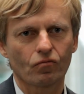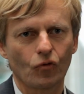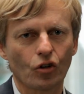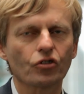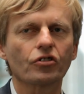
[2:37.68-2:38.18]

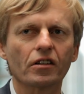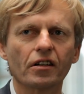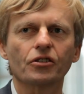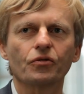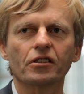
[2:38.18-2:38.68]
Das ist ja
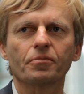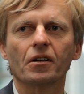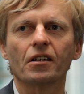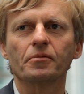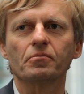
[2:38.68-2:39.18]
das, was
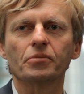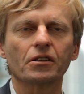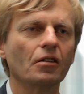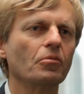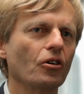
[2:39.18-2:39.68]
beim
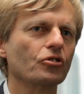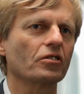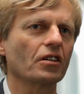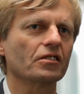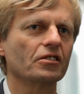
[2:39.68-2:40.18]
Pina Bausch
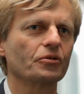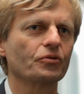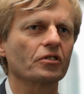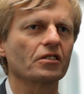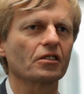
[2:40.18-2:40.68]

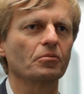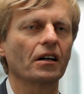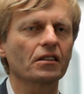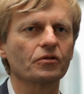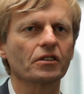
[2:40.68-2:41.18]
Archiv
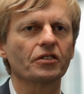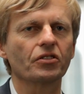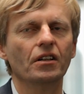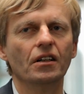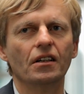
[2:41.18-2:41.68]
gemacht
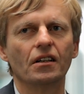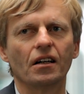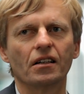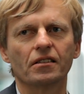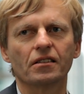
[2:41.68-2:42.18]
wird
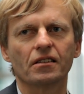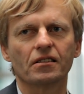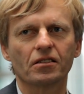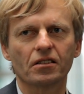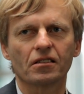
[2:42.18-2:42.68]
eine
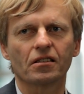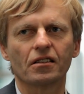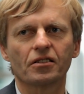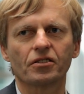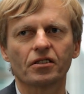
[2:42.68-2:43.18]

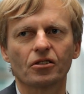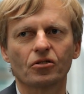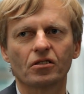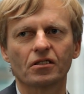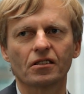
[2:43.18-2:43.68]

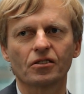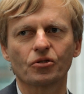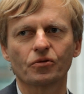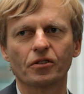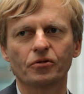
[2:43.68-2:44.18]
Digitalisierung und dann die
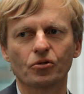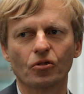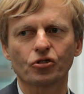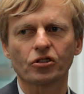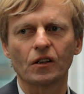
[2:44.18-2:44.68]

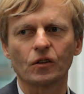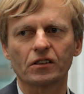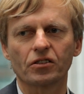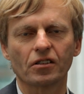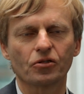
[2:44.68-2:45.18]
Zurverfügungstellung,
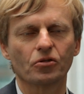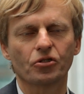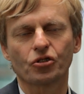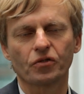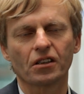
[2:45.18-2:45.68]
die ist
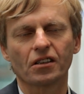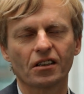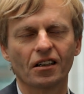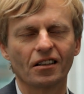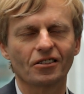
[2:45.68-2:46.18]
natürlich
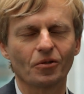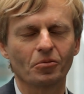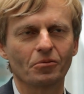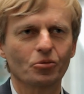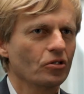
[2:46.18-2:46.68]
schwieriger, als wenn
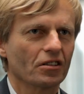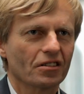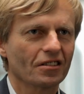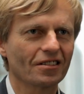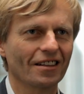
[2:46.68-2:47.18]
man Bücher
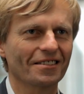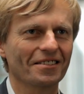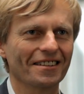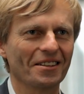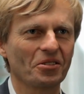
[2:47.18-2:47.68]

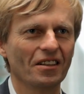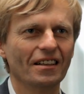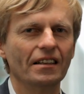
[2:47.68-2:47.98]
digitalisiert.